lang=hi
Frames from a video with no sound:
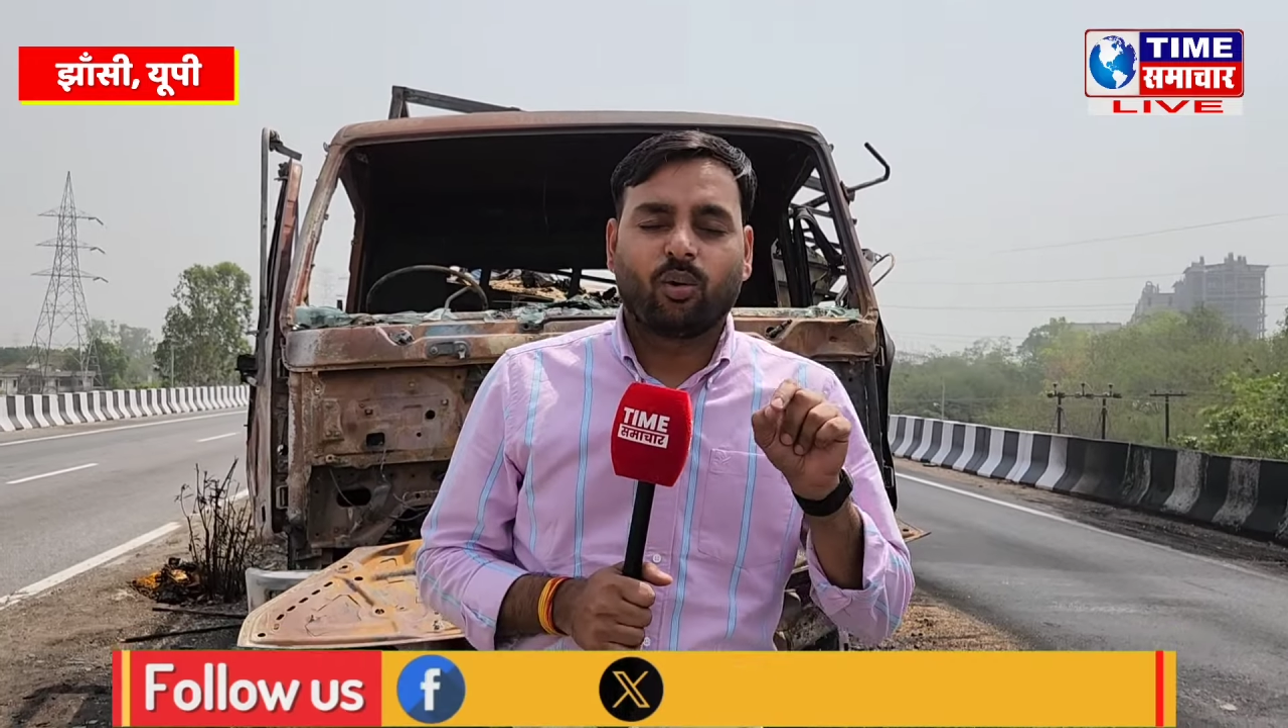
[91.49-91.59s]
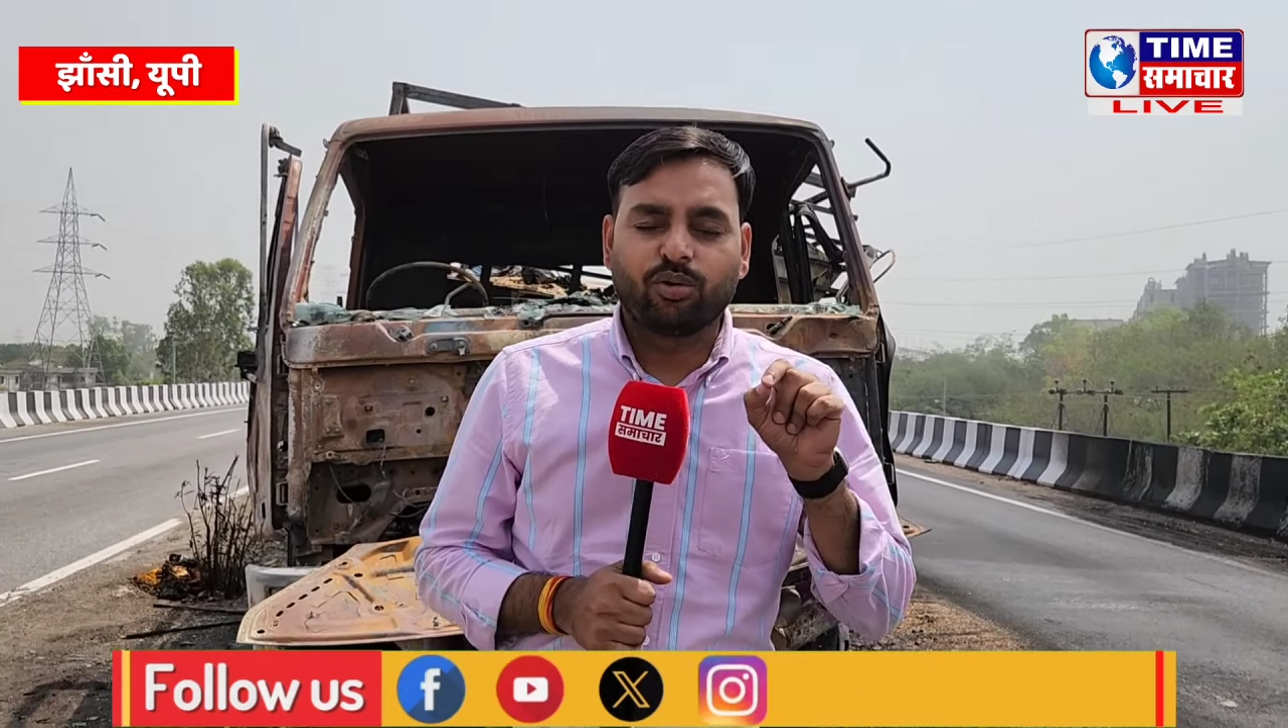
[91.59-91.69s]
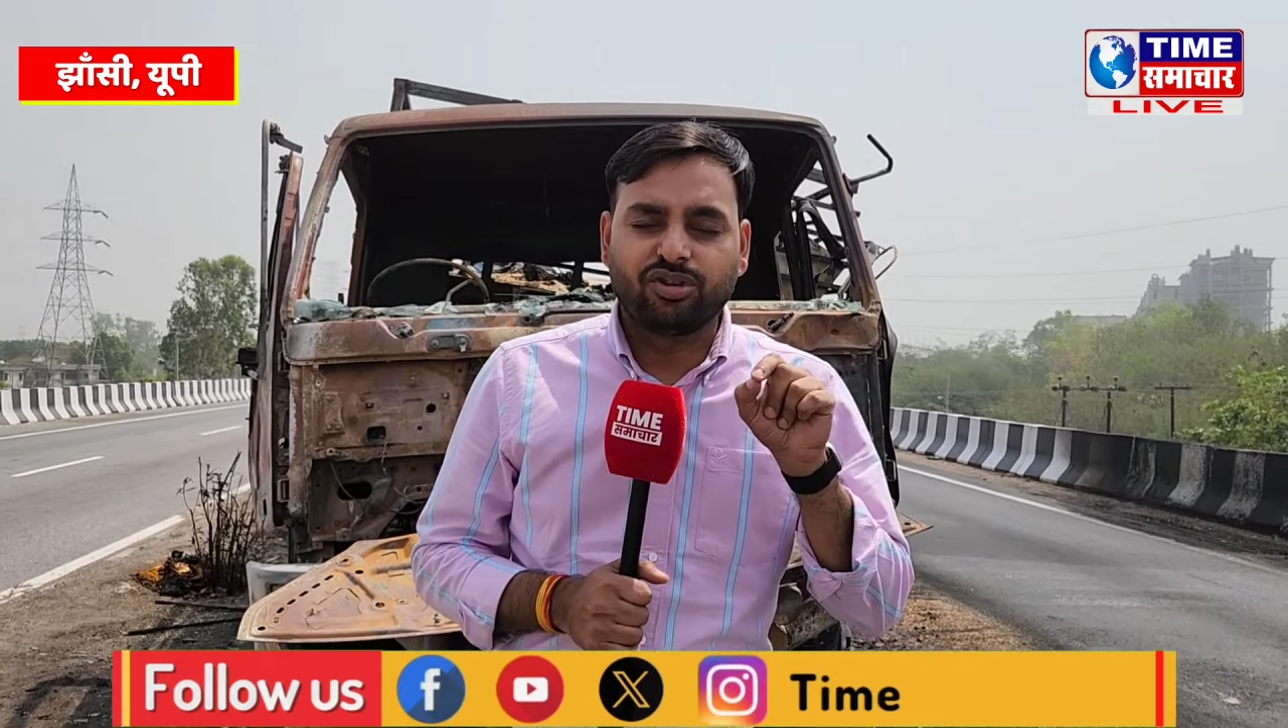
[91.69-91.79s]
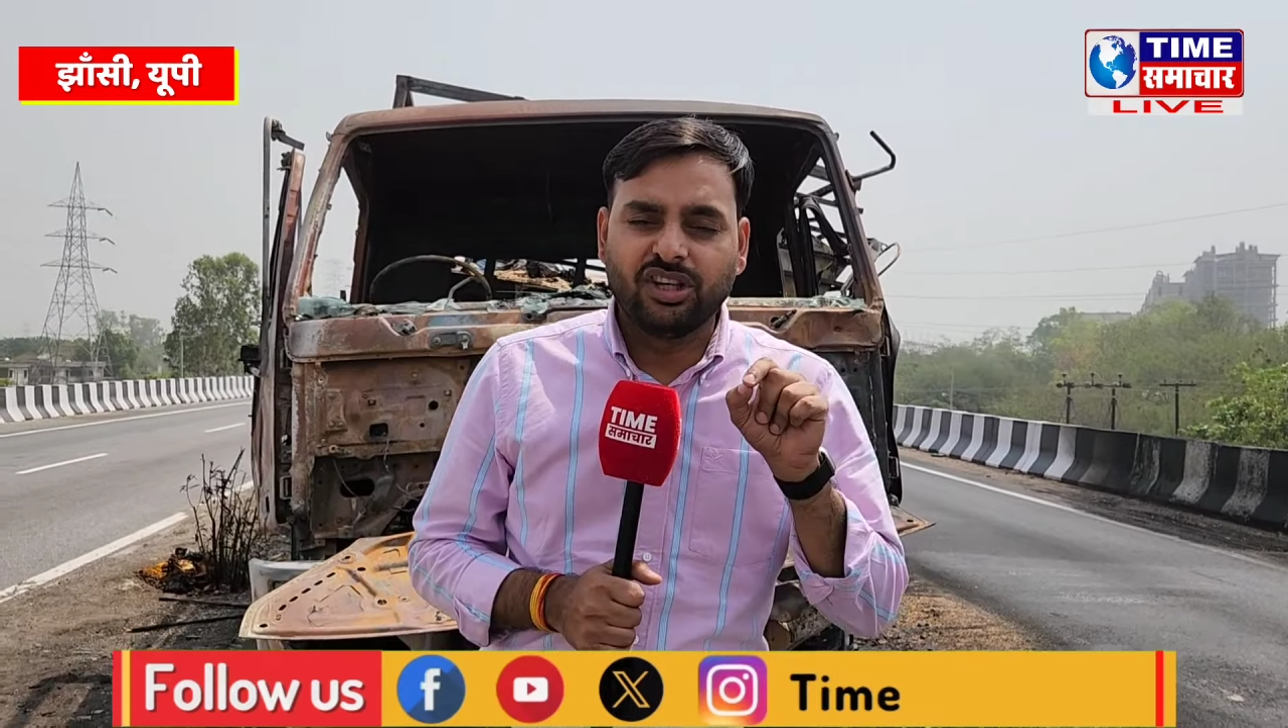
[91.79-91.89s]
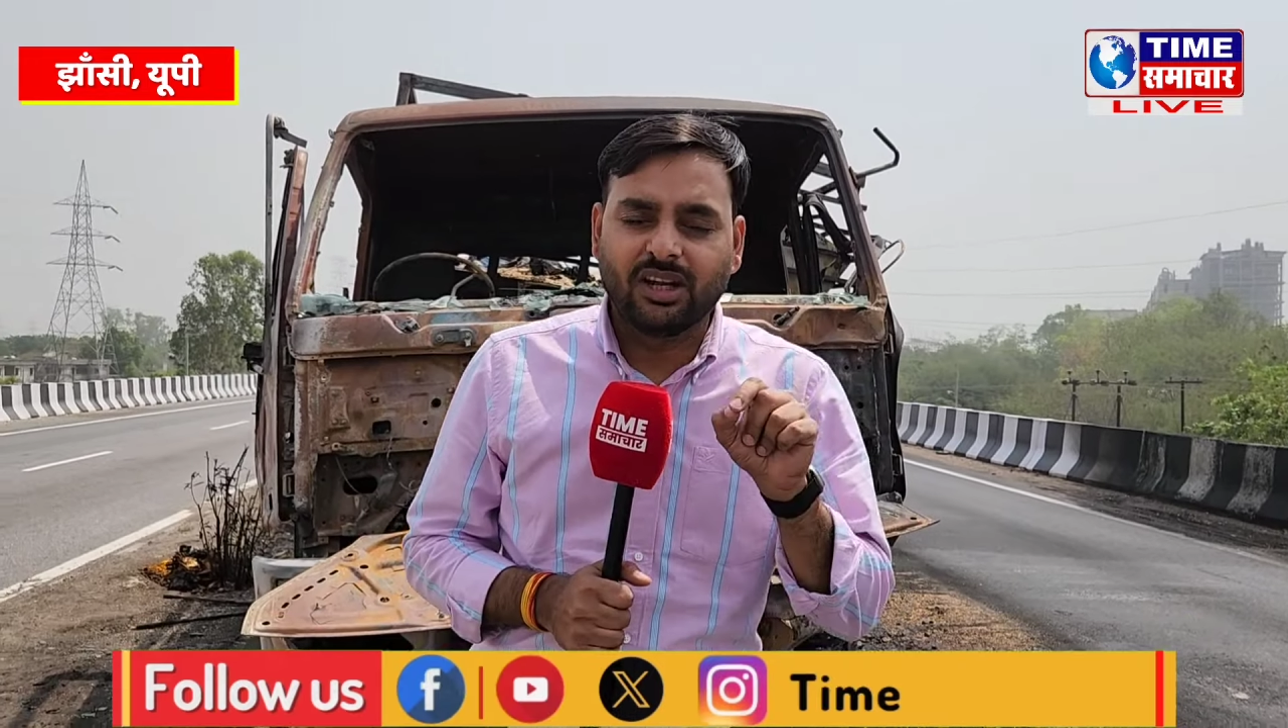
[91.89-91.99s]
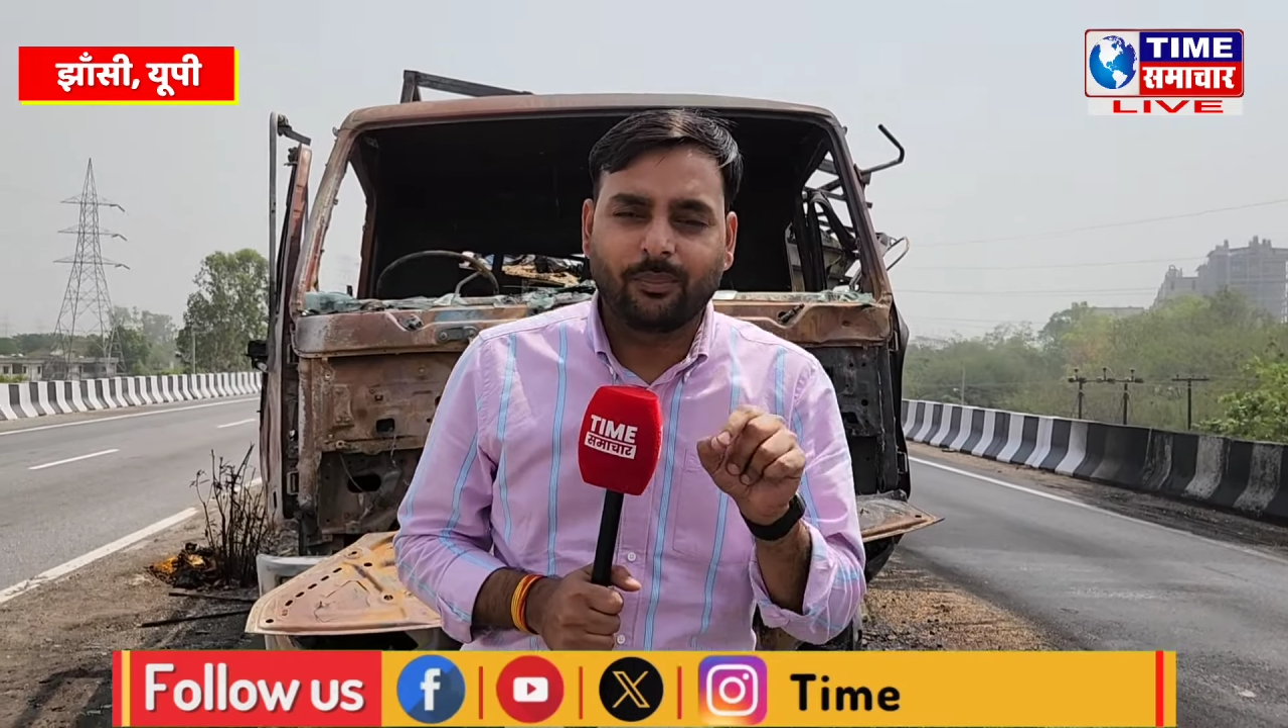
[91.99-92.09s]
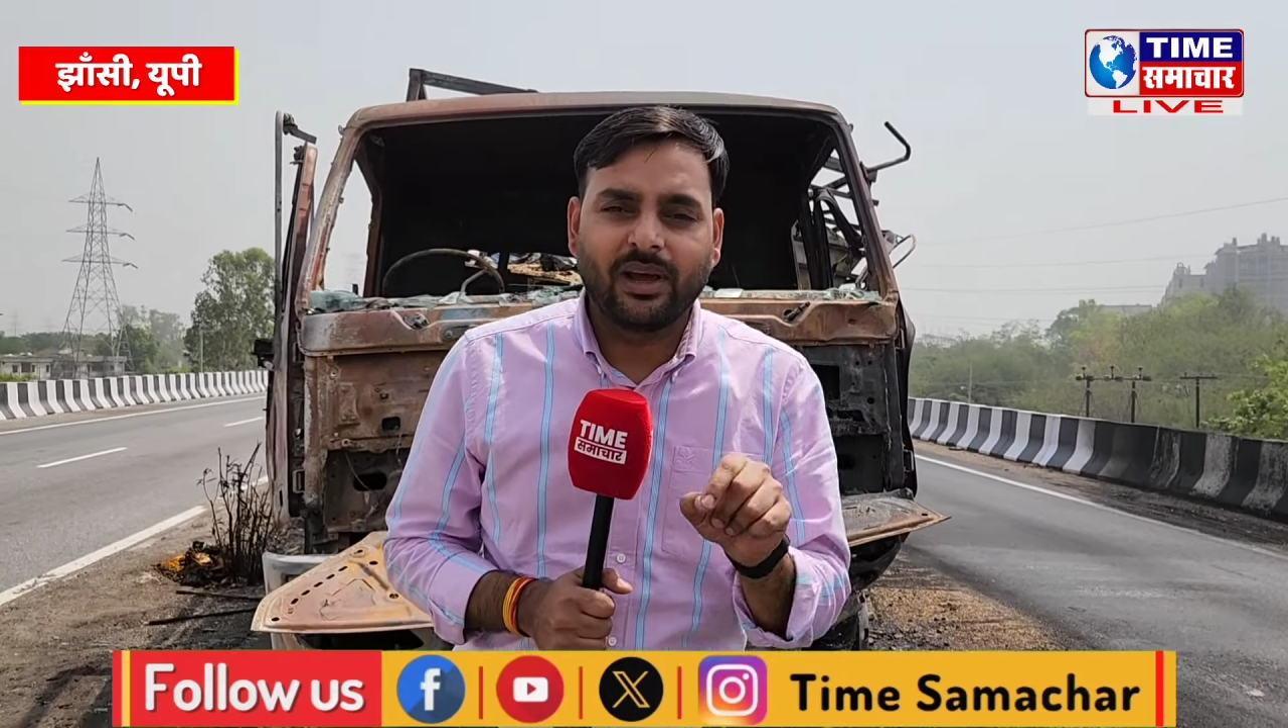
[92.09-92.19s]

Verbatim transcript: कुछ देर